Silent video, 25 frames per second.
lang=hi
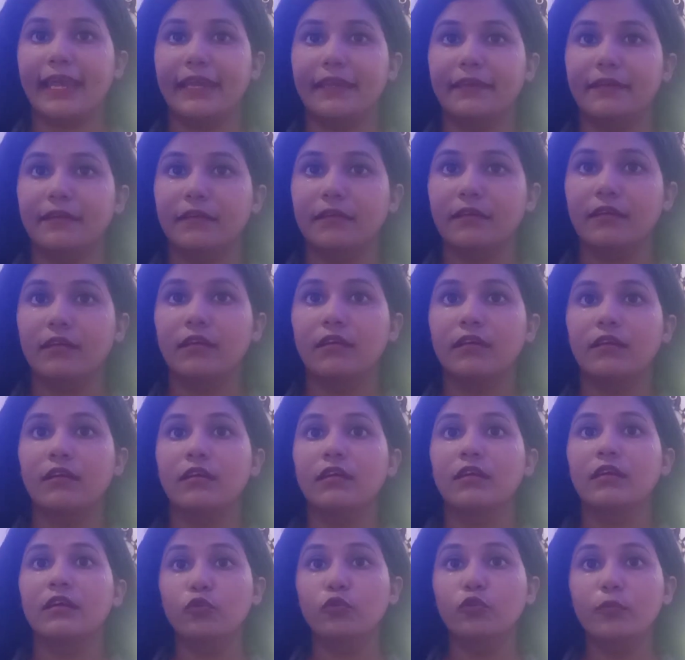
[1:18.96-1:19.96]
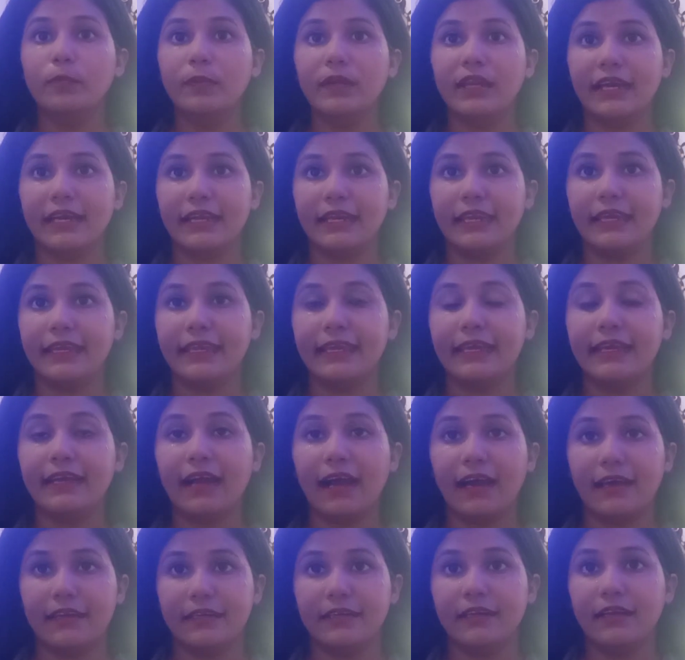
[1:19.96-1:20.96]
नाइन धूप लगने के
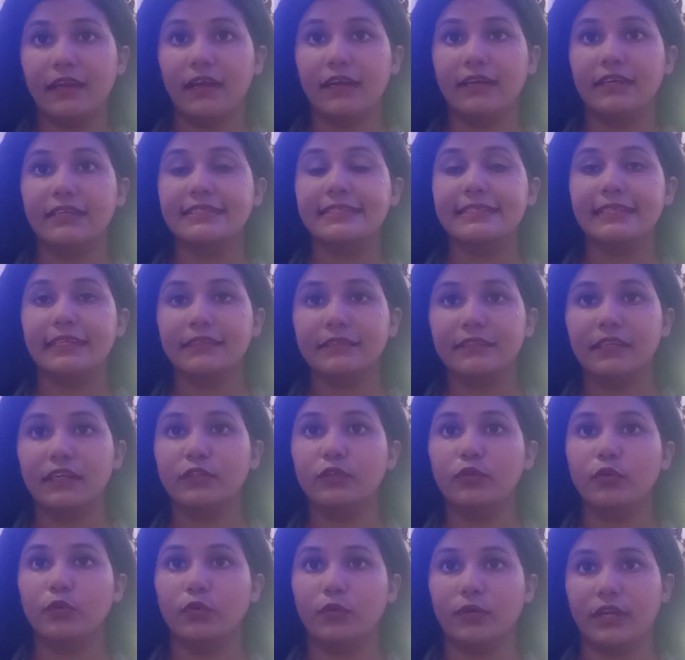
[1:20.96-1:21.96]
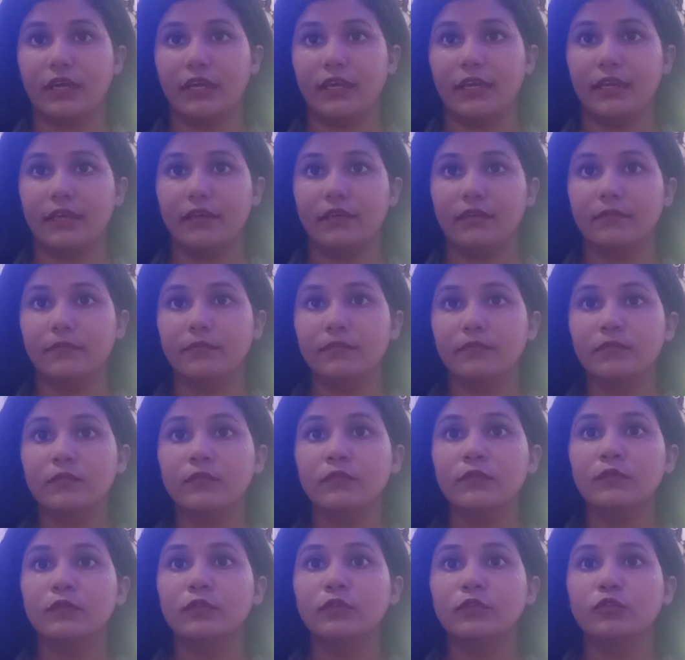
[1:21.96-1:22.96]
कारण अगर सिर दर्द हो रहा
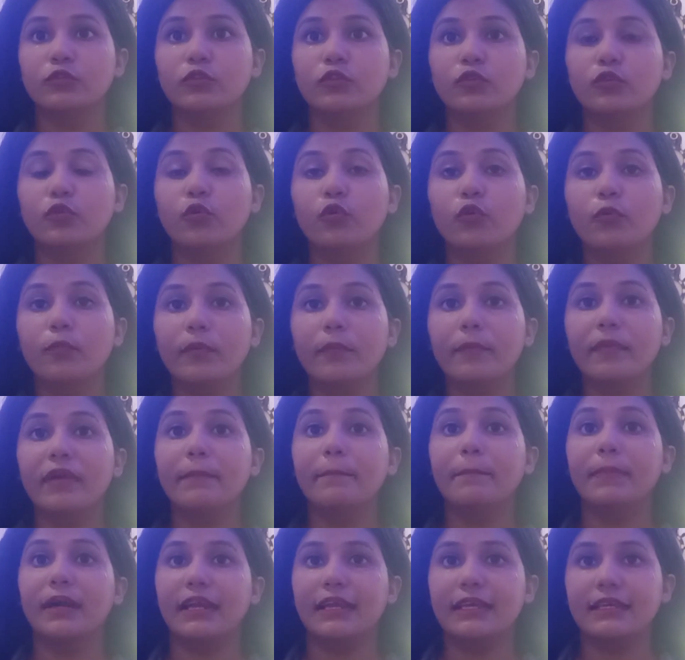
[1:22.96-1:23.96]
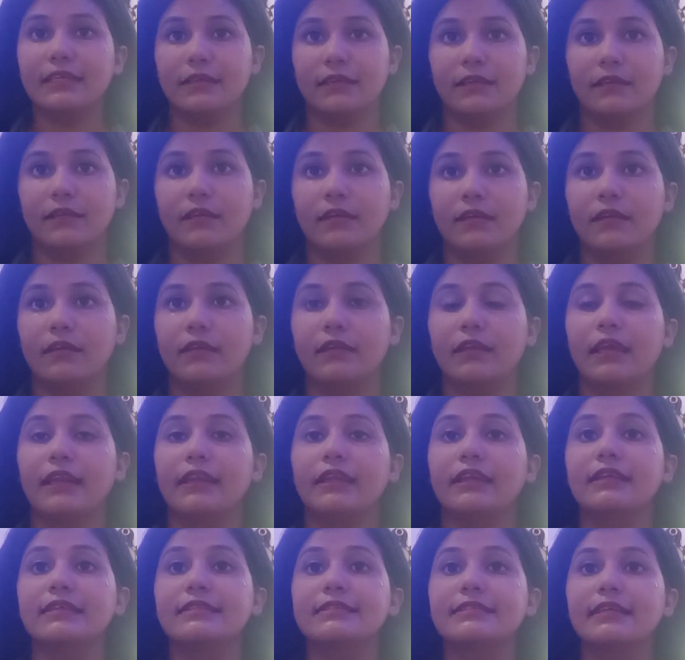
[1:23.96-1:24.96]
है जो धूप में बढ़े
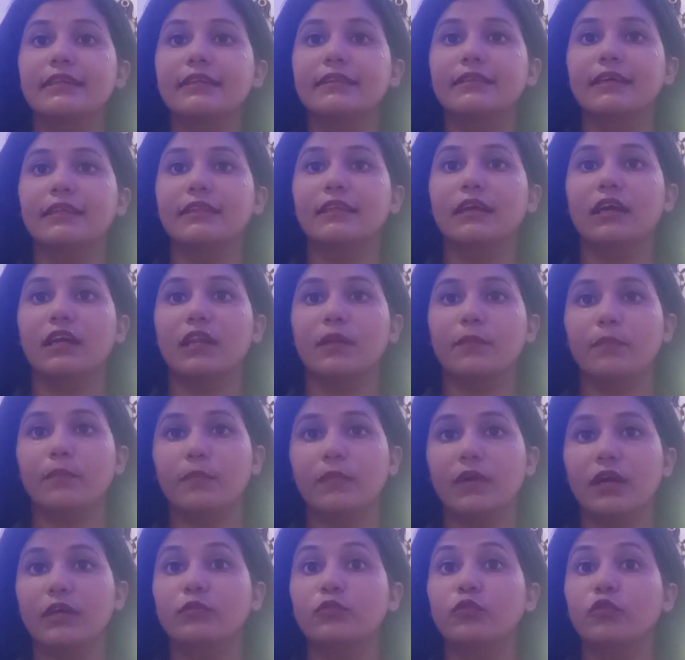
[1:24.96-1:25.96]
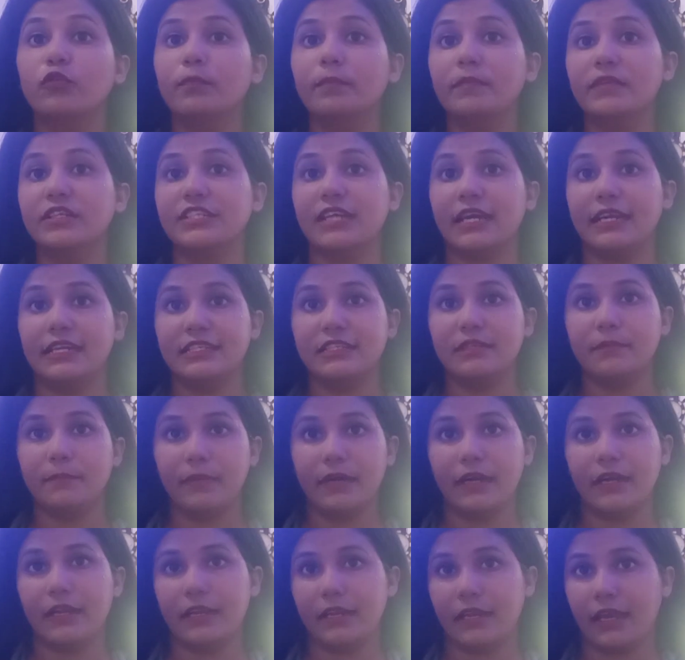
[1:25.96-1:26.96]
यानी कि सिर दर्द अगर आपका धूप में जाने से
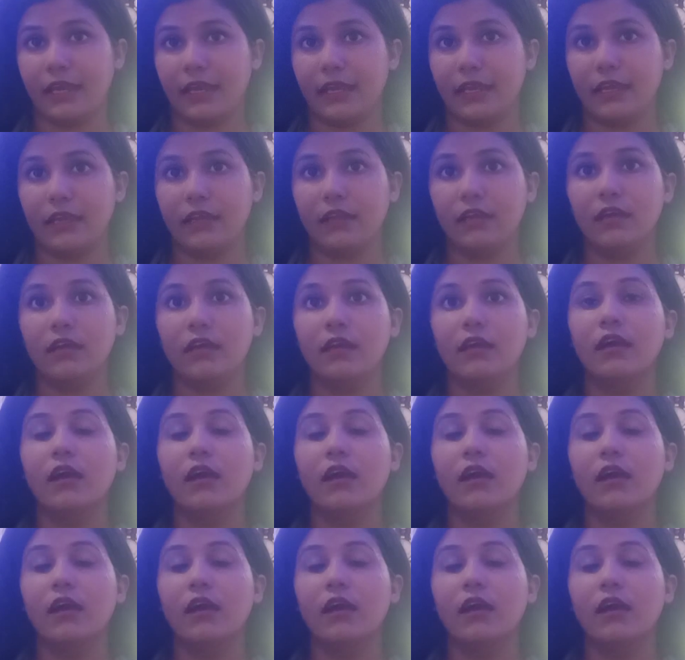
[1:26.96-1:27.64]
बढ़ रहा है